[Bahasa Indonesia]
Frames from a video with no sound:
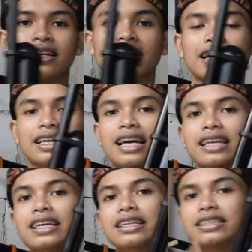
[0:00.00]

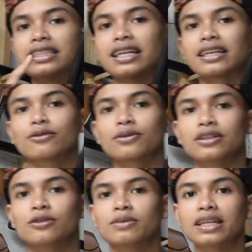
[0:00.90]
laki-laki yang dicari itu
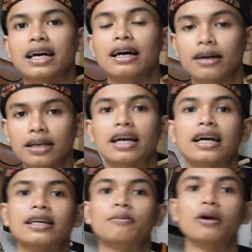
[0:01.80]
hidupnya ya yang
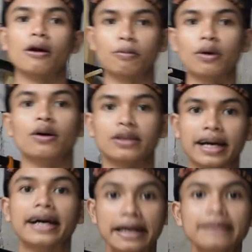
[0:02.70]
ada
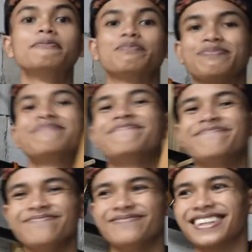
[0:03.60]
bolong-bolongnya
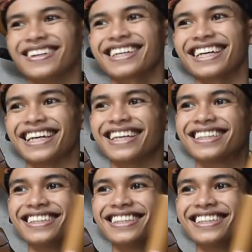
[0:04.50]
Oke, okay.